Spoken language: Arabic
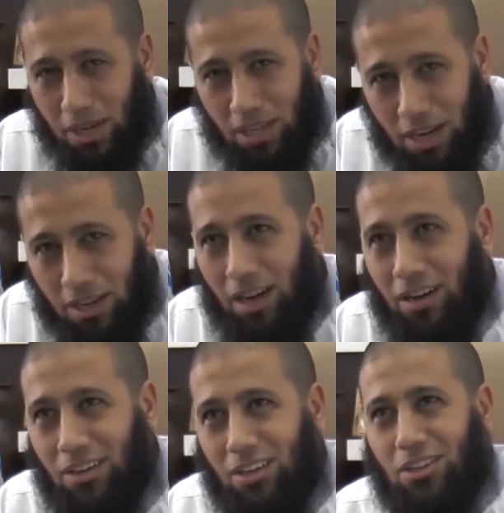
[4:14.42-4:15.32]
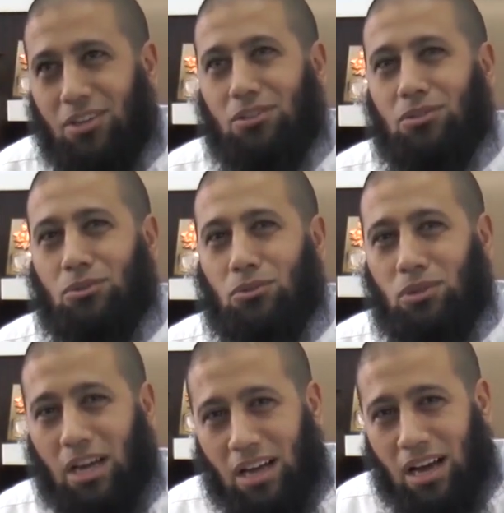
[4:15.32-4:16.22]
رانا هنا
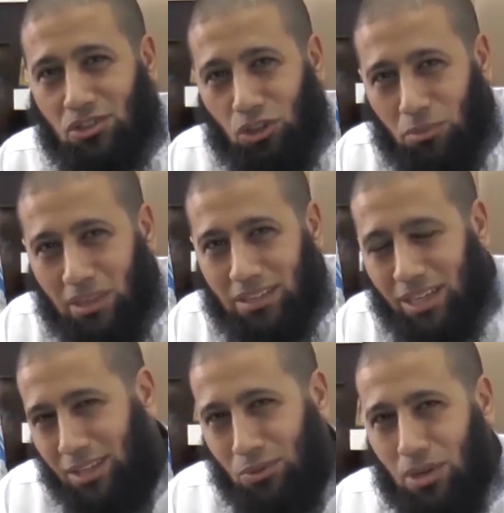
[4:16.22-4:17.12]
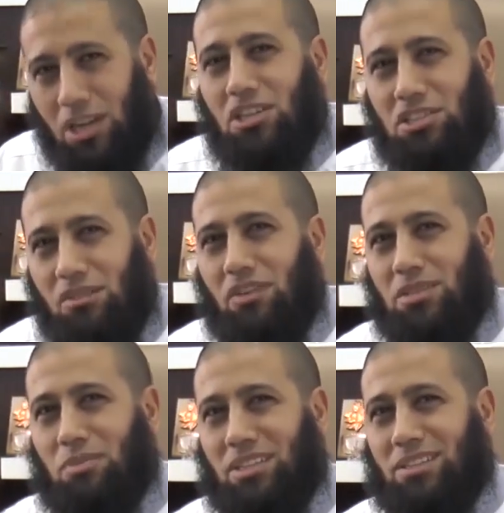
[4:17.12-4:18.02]
ولك اجر عمرتك ولنا شرف
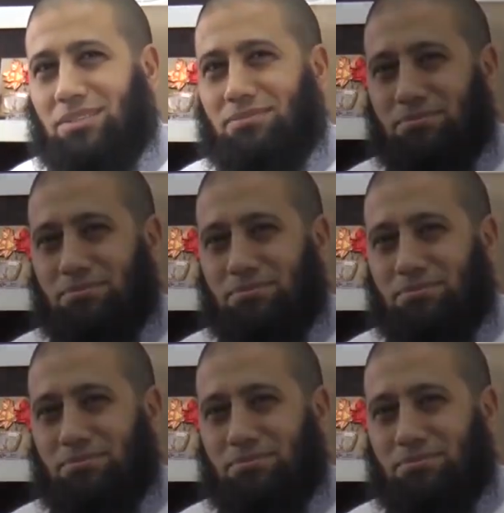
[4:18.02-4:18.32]
خدمتك